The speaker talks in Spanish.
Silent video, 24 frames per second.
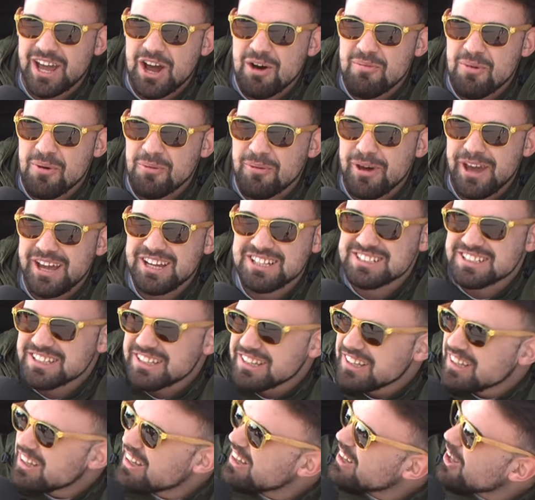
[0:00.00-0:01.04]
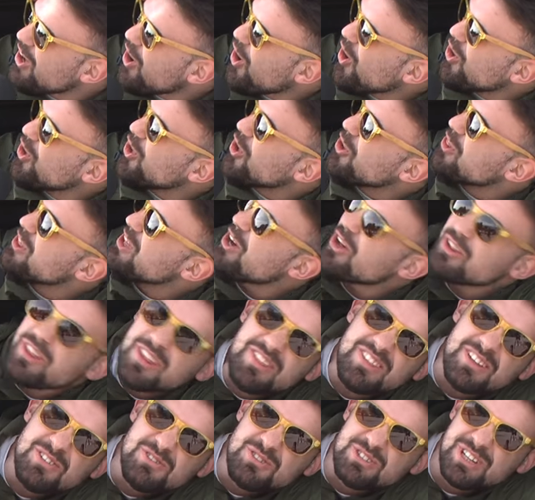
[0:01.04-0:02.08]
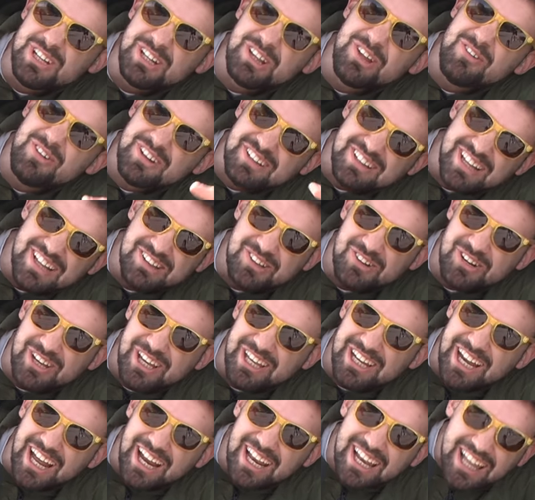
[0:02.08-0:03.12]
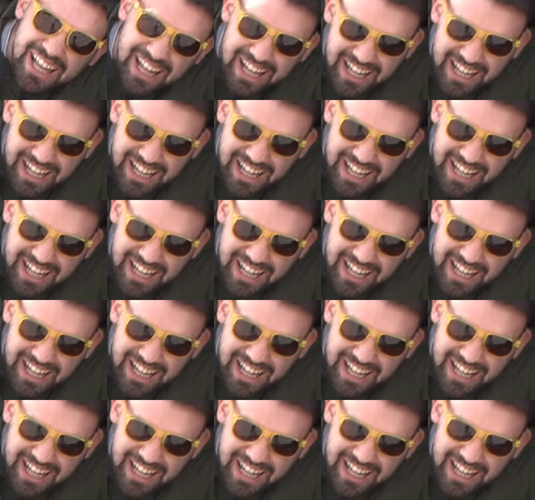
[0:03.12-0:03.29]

Como veis, os lo digo desde un sitio bastante original.